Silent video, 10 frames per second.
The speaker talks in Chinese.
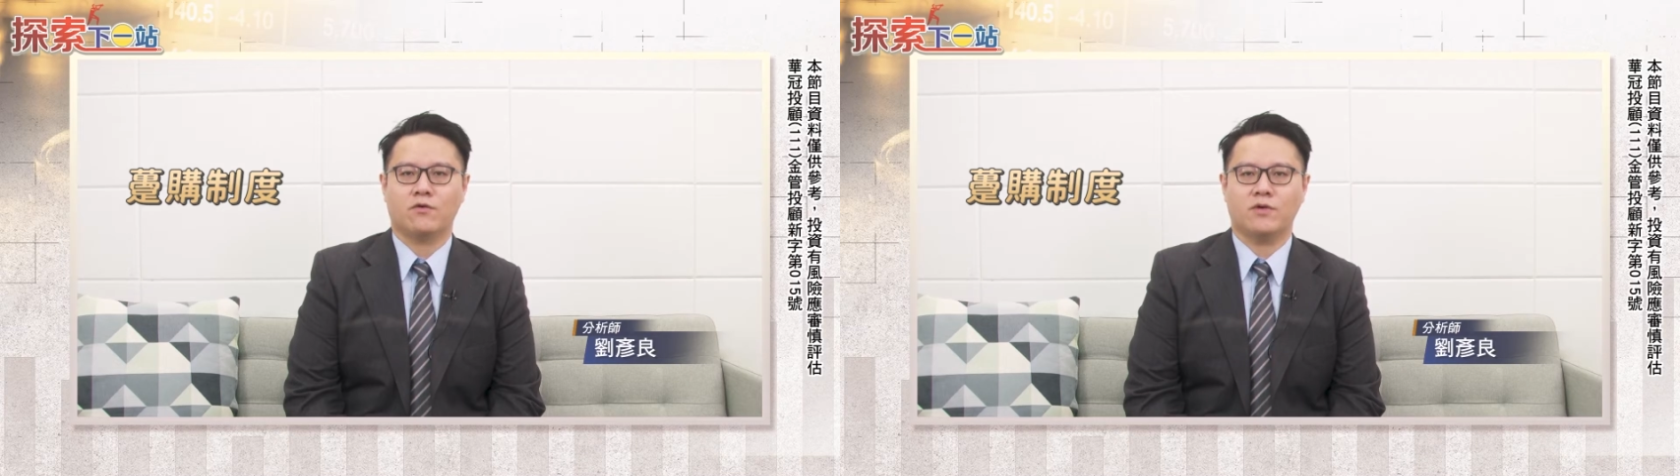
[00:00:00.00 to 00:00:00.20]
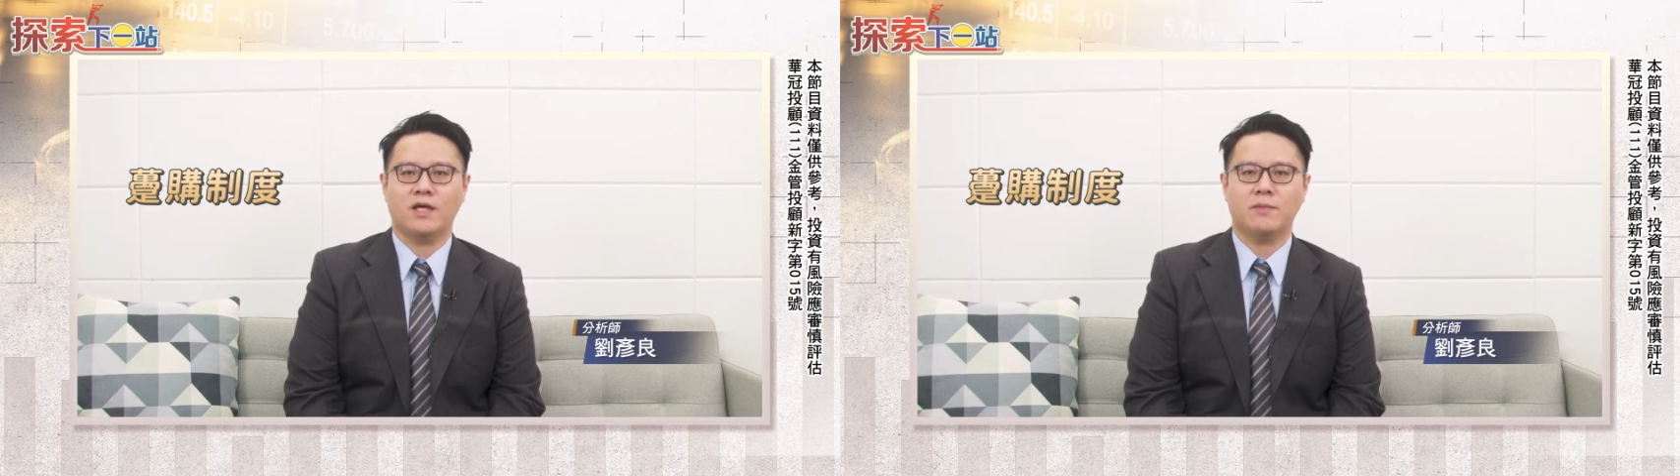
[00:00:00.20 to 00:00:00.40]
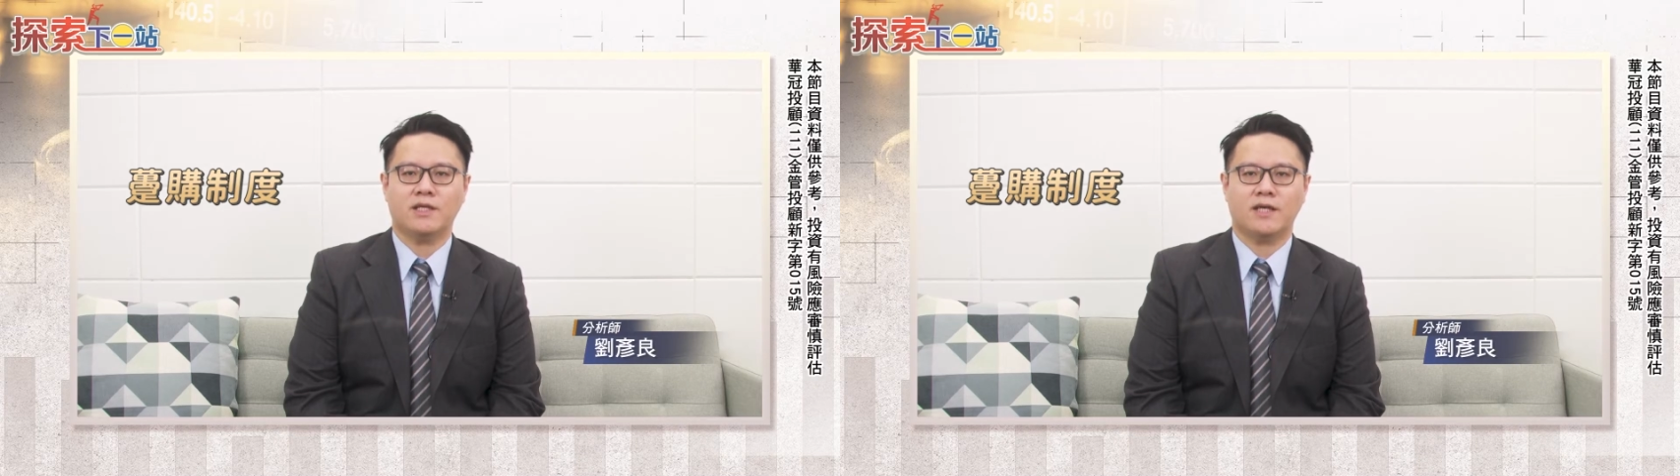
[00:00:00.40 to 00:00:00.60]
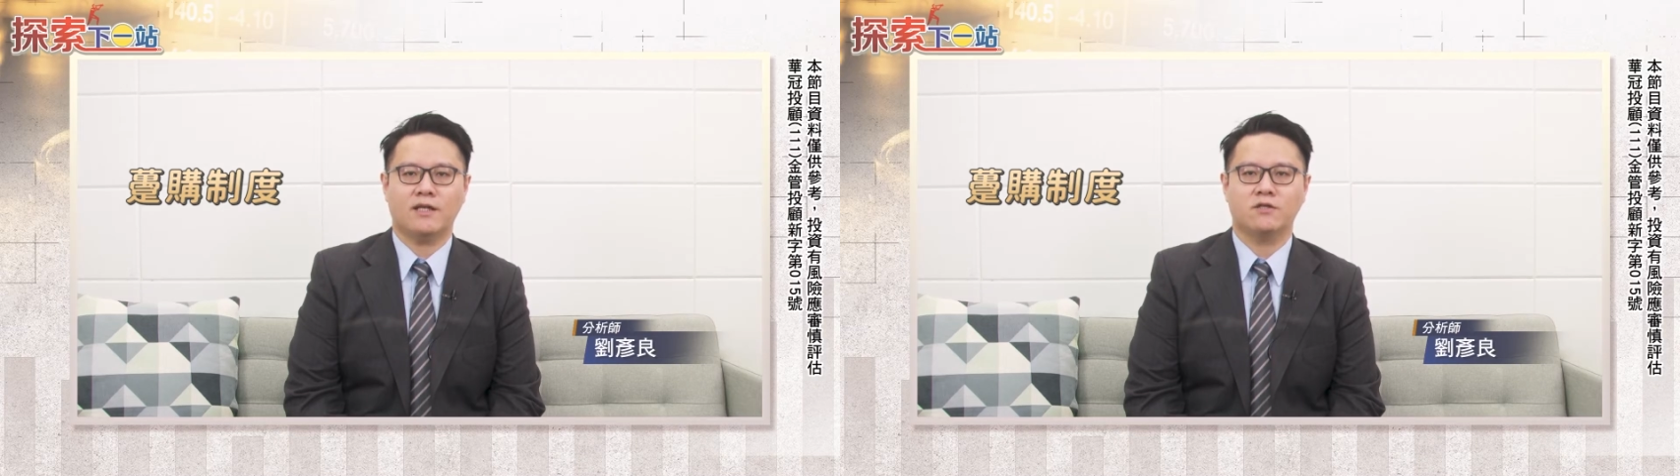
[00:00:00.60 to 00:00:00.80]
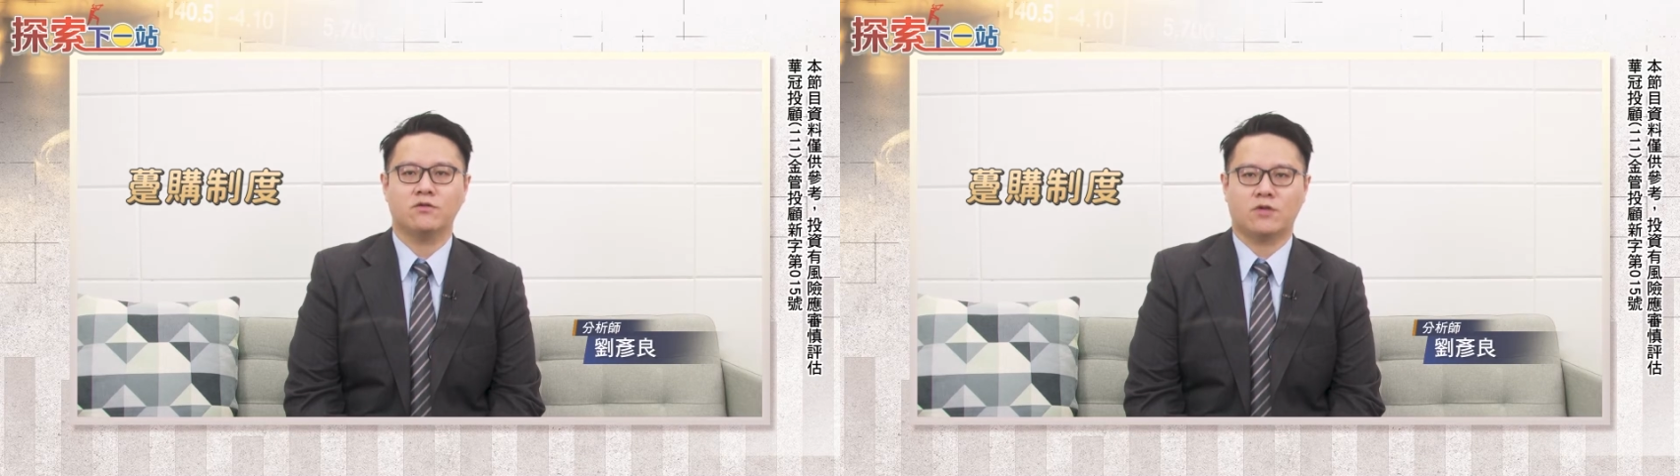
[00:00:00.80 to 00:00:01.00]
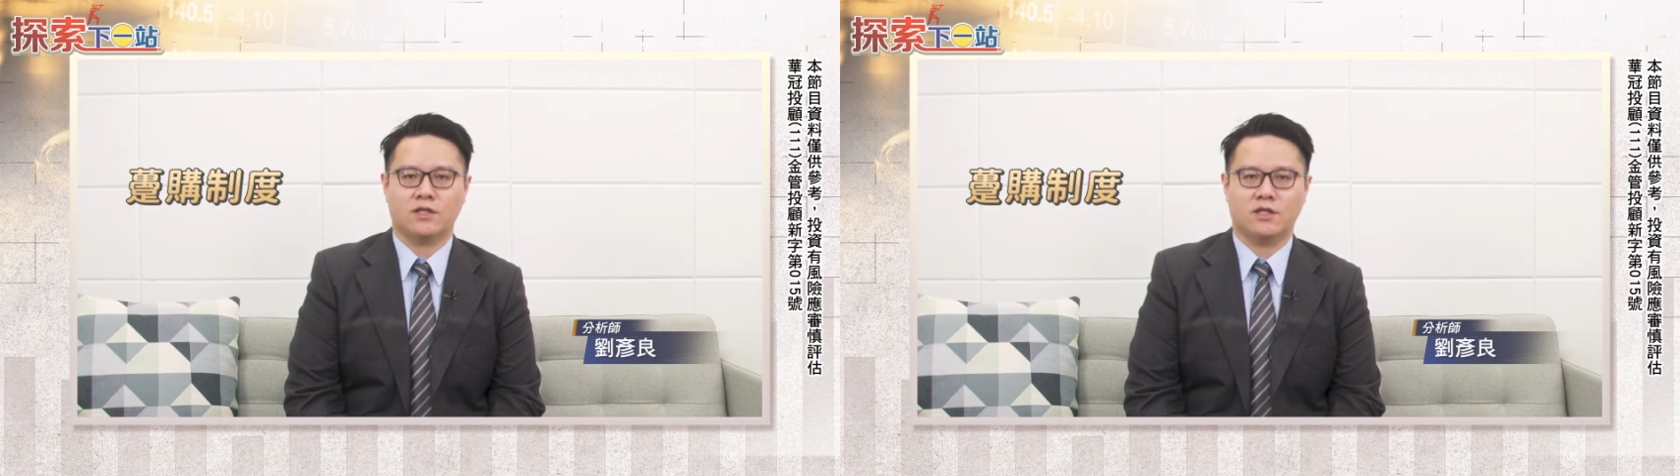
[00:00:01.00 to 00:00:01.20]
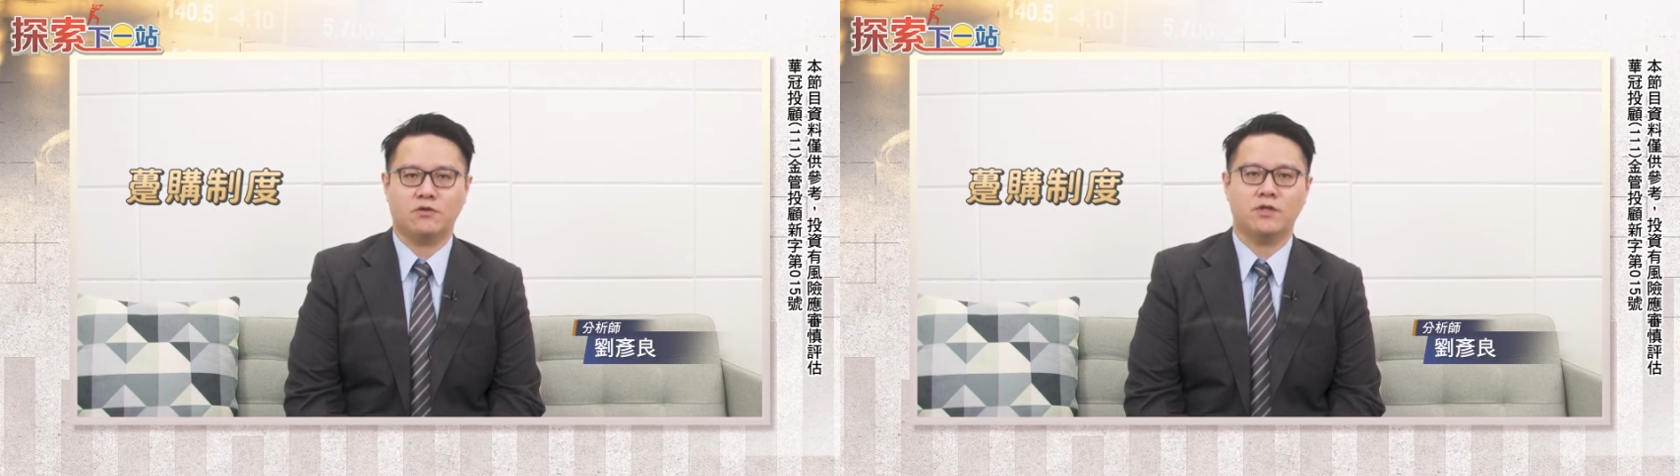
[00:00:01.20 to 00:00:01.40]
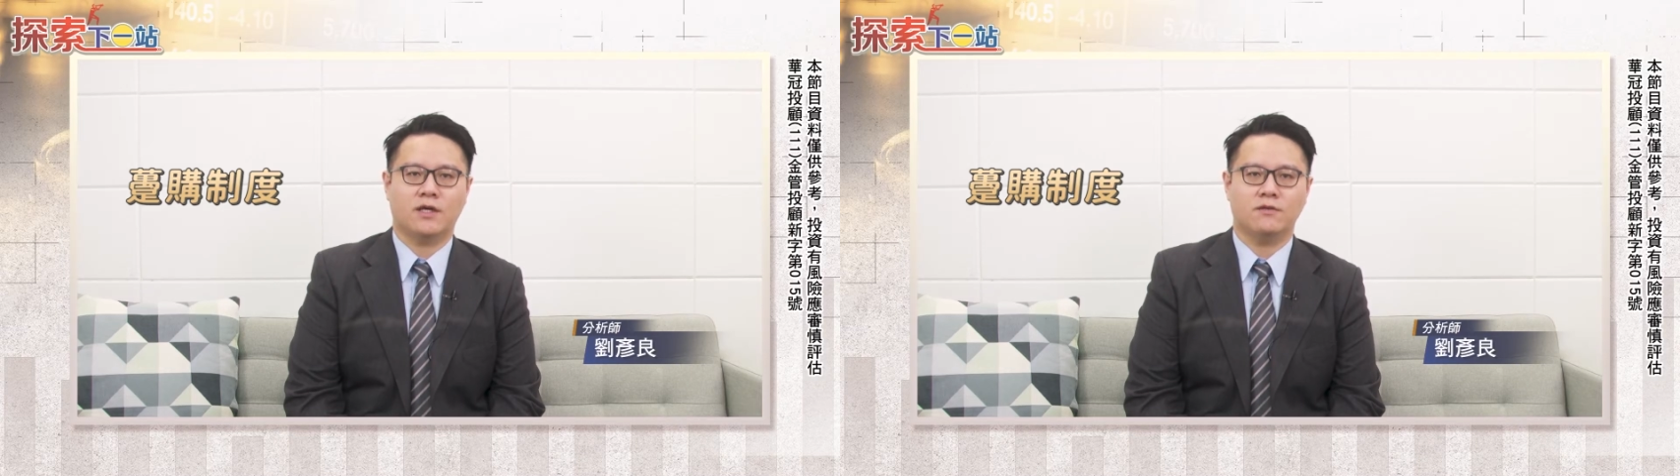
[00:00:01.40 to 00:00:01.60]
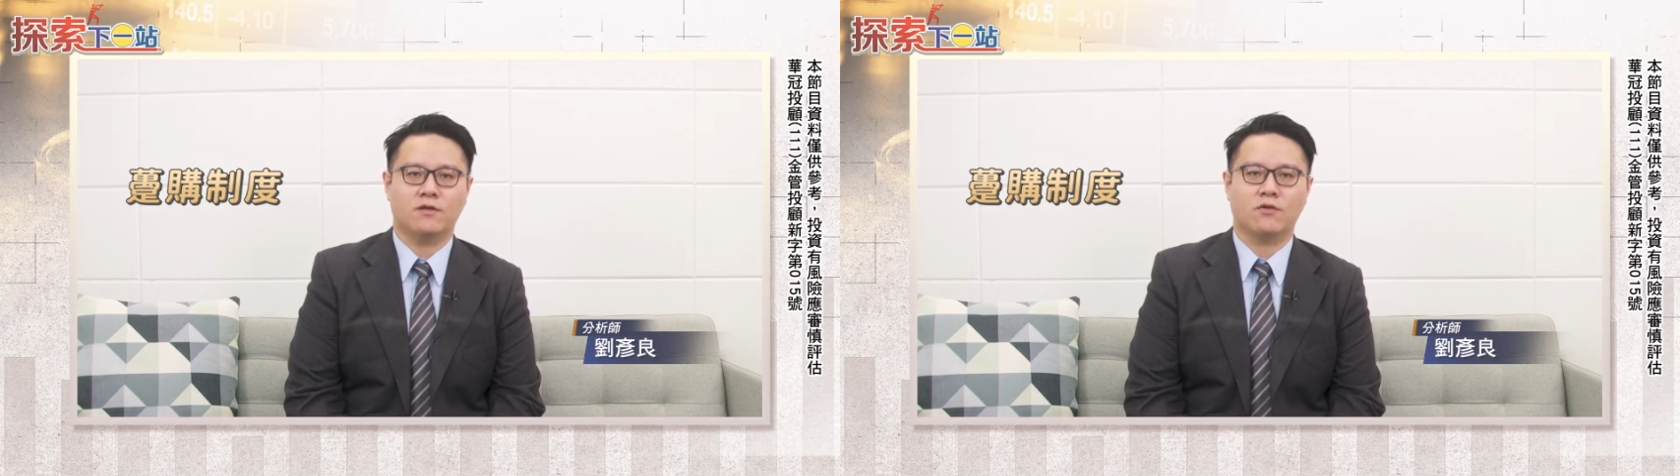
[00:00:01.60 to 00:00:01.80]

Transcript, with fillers: 鼓励民间转型绿能，